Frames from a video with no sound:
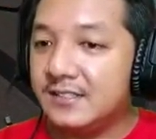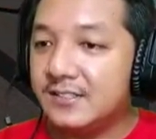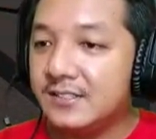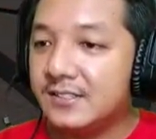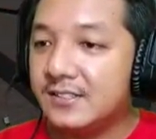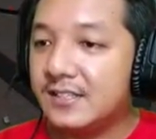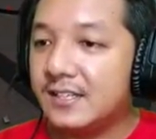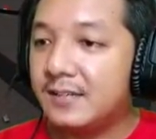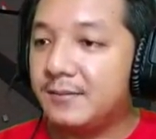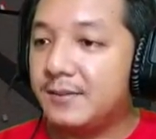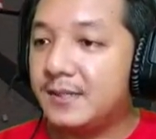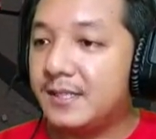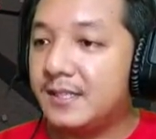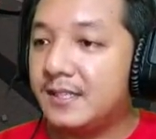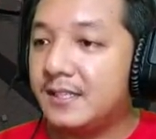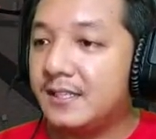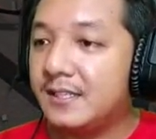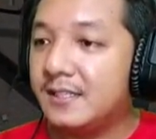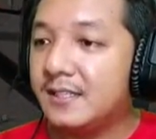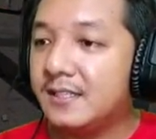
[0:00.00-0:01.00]
ih kayak
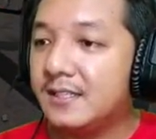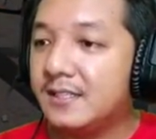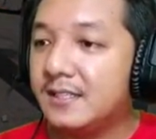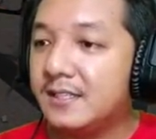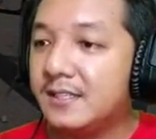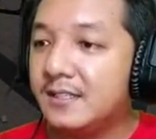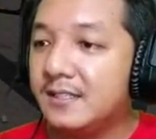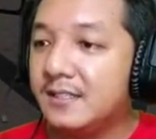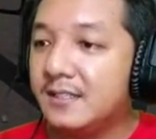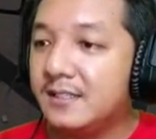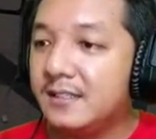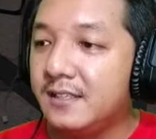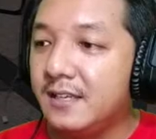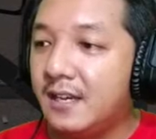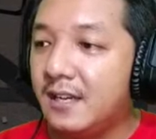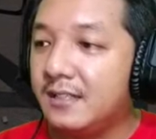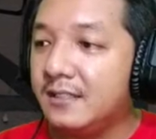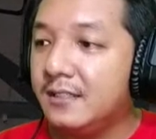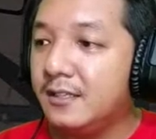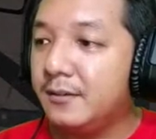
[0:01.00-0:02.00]
pada
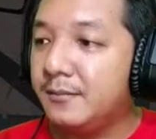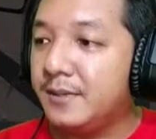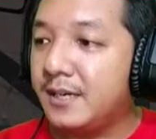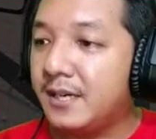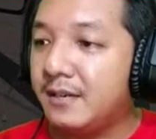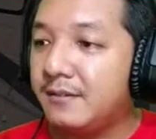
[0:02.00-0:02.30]
nyanyi